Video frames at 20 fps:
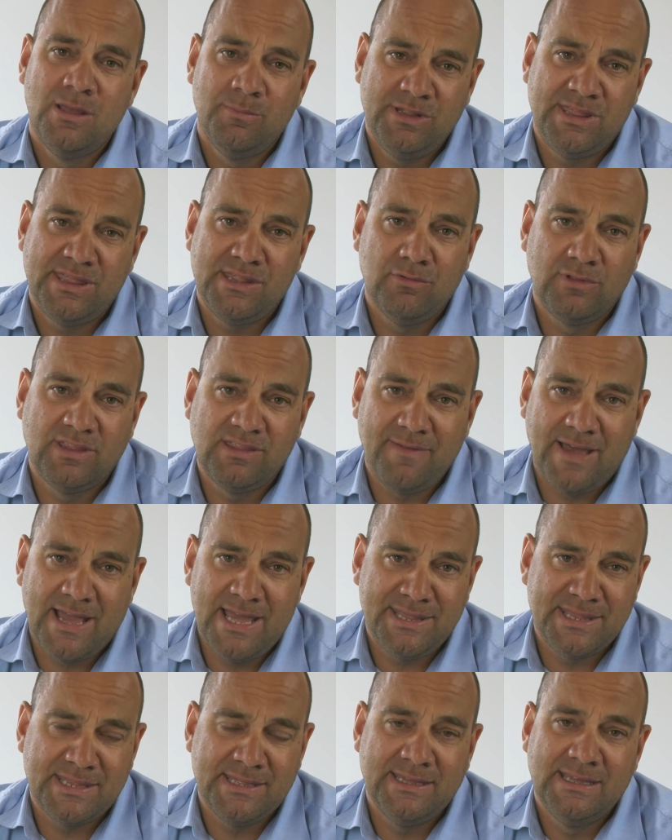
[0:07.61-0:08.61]

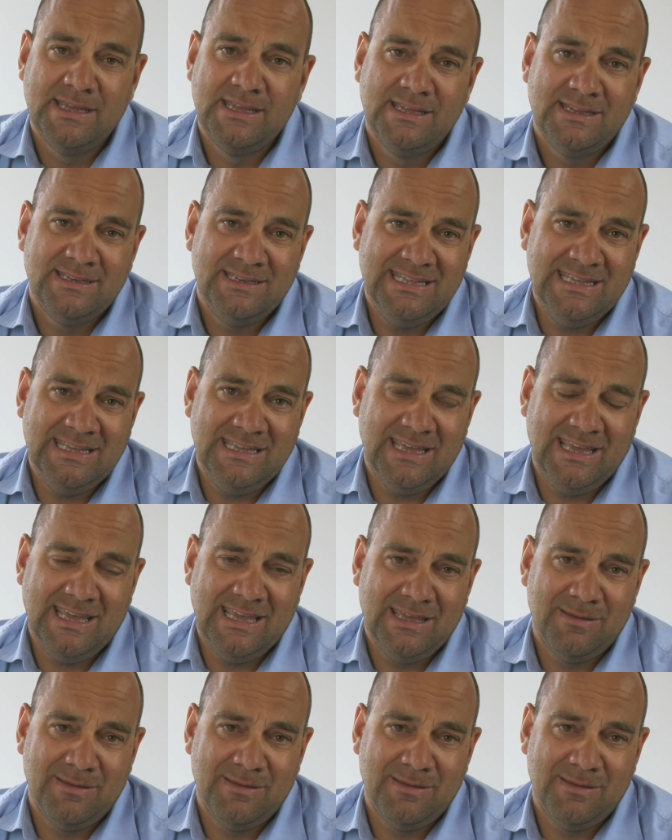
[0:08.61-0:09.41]
beziehungsweise die